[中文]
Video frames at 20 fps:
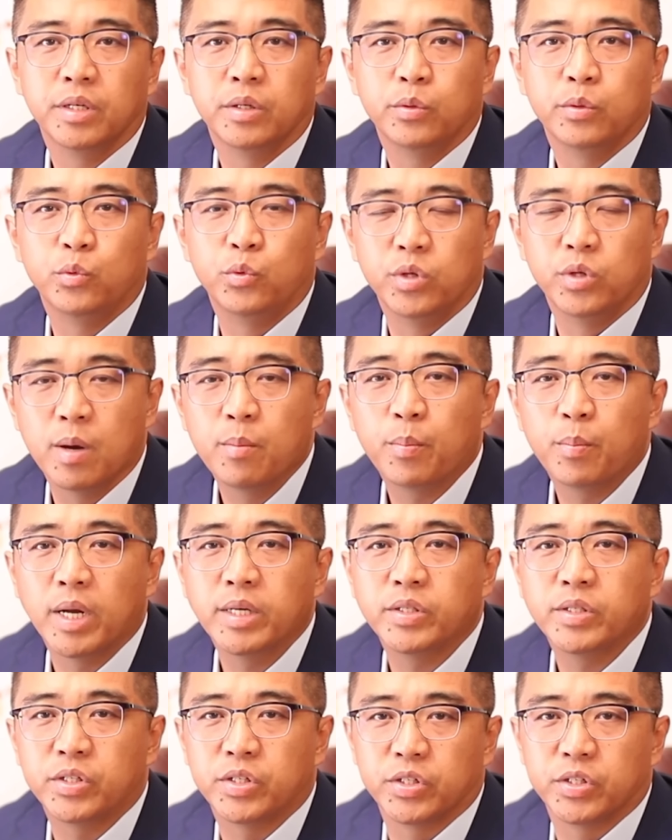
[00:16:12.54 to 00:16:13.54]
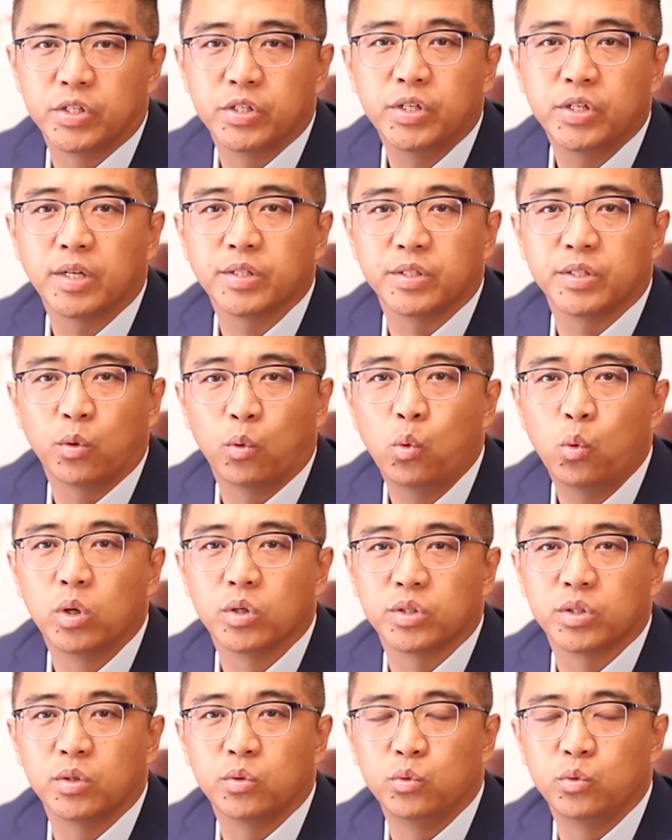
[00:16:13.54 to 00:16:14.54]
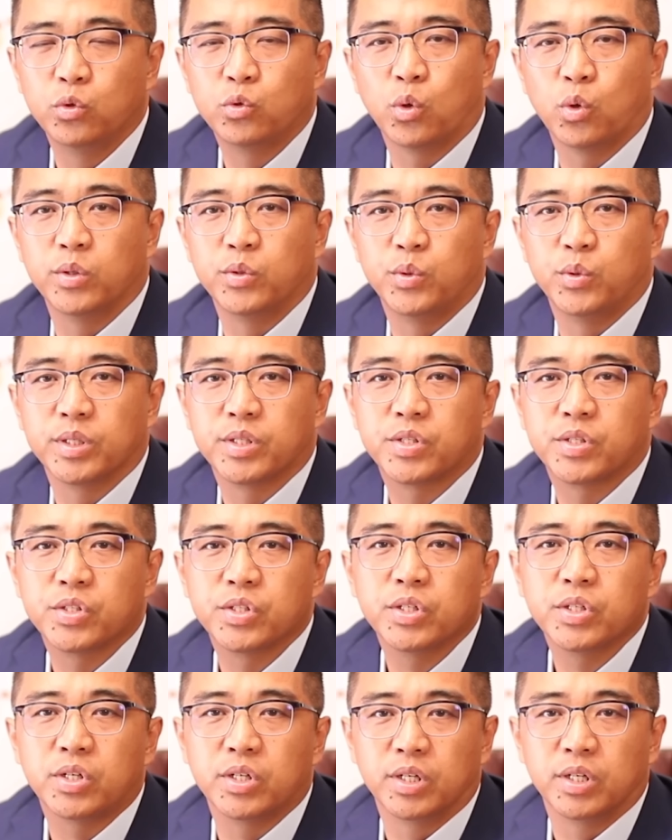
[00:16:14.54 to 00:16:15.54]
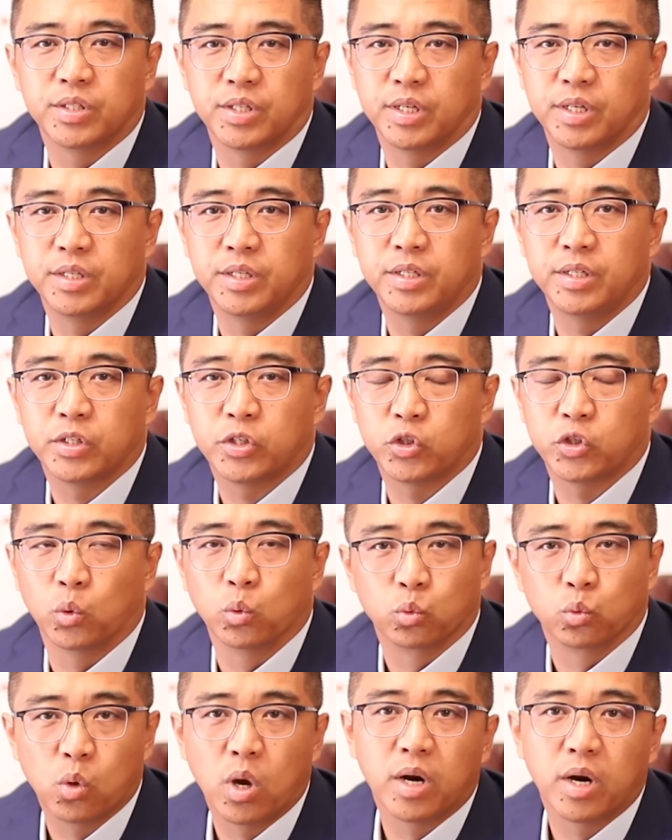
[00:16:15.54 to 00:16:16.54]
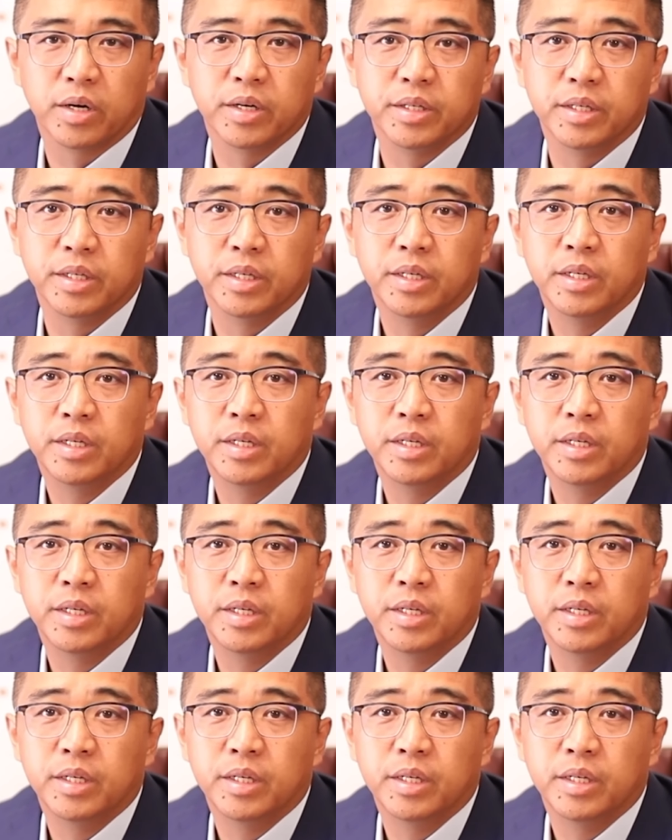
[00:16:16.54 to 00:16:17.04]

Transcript: 语言班只是让你获得旅转学资格的一个手段而已。